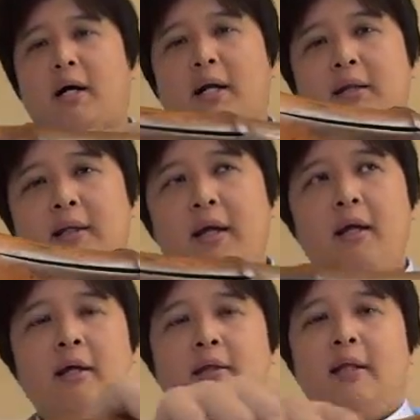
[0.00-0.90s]
からん
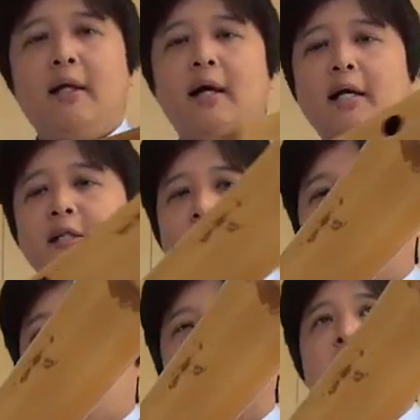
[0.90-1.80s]
ね、でかい
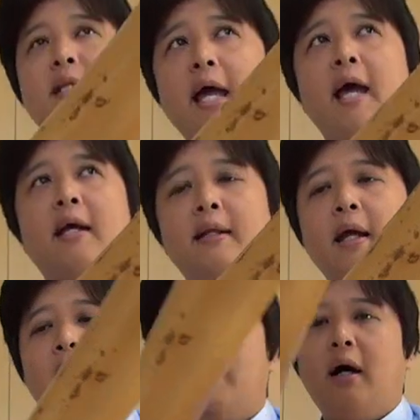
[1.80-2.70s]
尺八で、
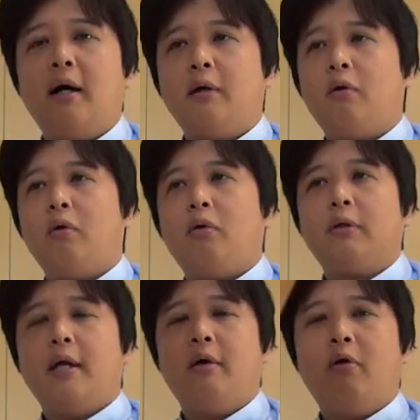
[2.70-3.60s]
ね、あの、
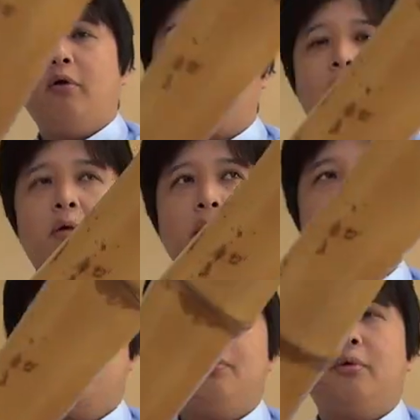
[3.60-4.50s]
古典本曲を
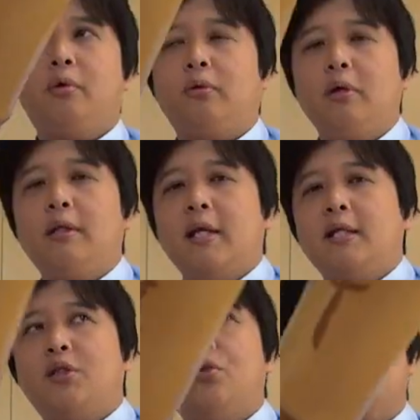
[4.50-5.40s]
ね、吹くことに
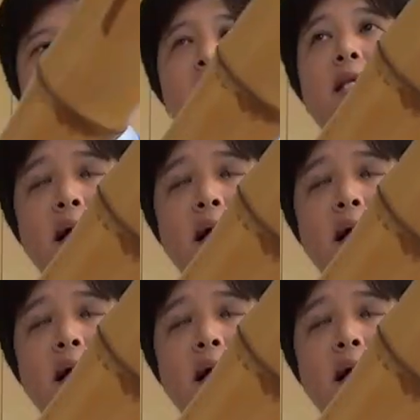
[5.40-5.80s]
熱中してい